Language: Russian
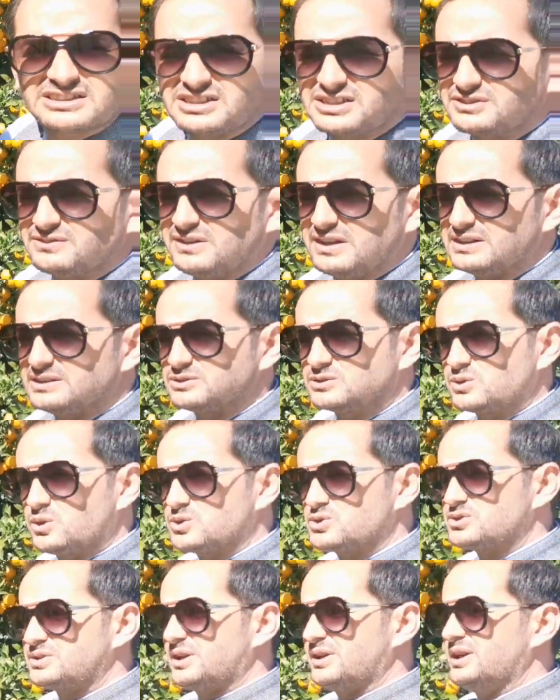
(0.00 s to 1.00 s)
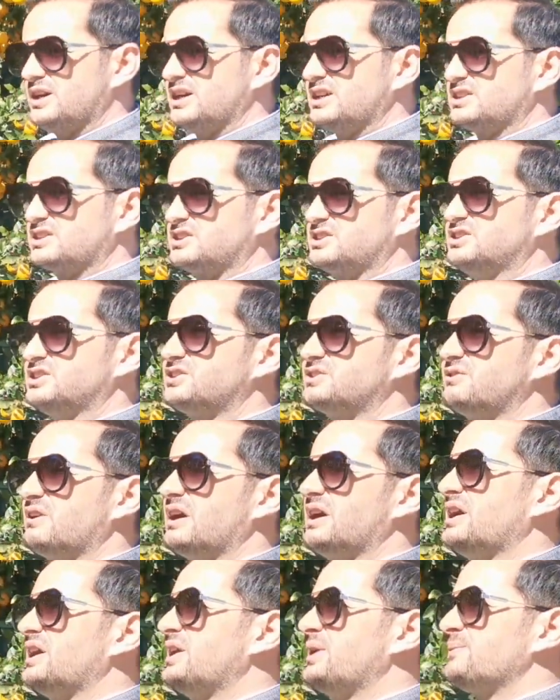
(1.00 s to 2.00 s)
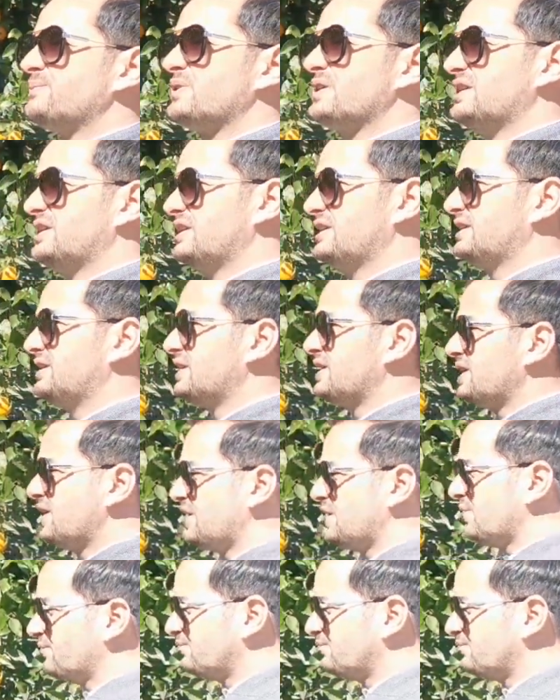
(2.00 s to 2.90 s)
Тыква, точно, тыква. И